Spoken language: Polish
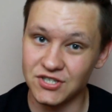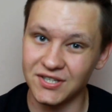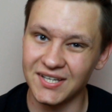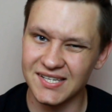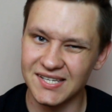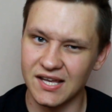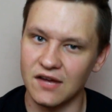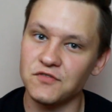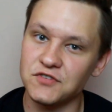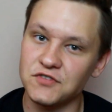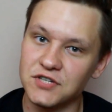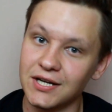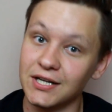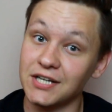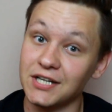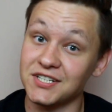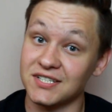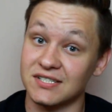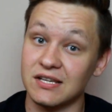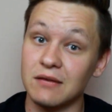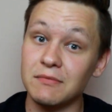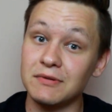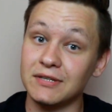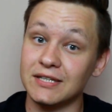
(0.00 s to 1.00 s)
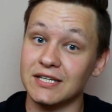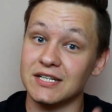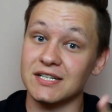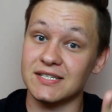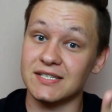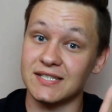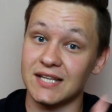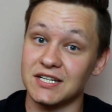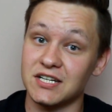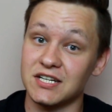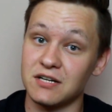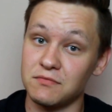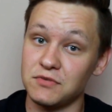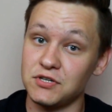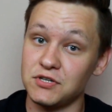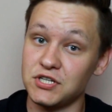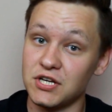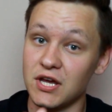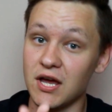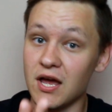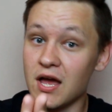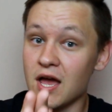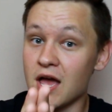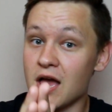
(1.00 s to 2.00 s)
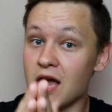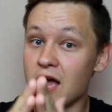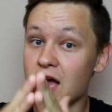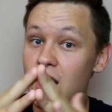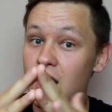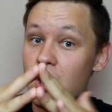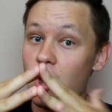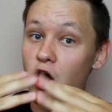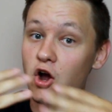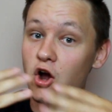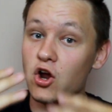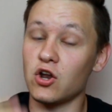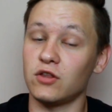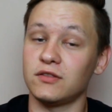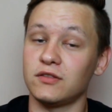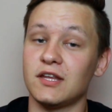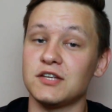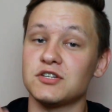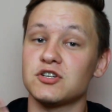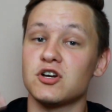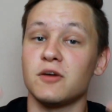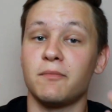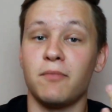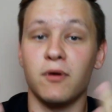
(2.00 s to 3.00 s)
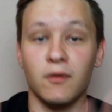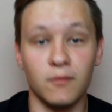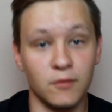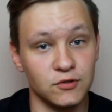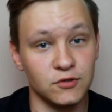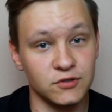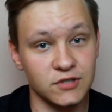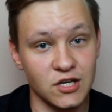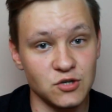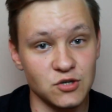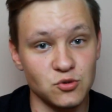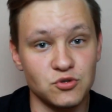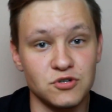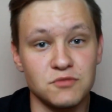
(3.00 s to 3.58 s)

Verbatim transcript: nie zawsze, ale czasami też zdarza mi się oglądać go po montażu.